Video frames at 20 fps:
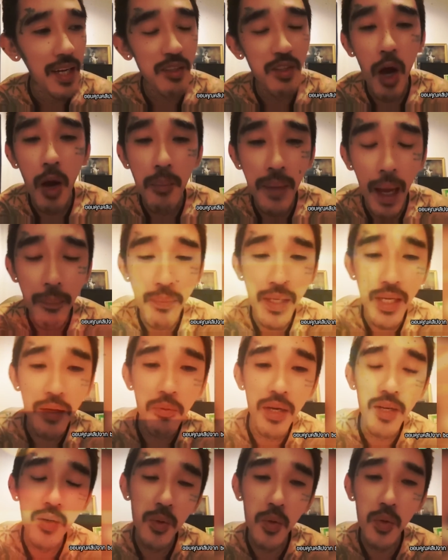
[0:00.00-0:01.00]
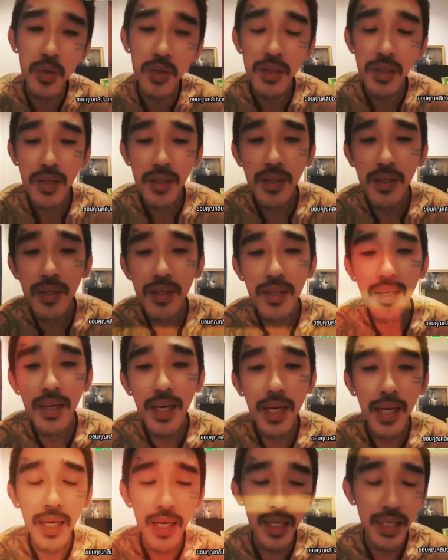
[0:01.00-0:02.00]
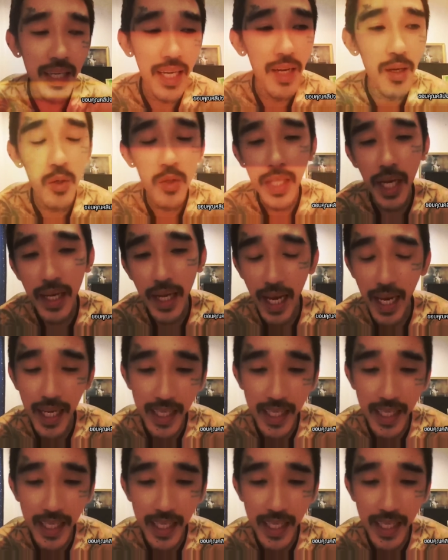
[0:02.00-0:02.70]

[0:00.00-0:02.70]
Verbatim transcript: ยอมรับเลยว่าลูกเนี่ยลูกฉันอะไร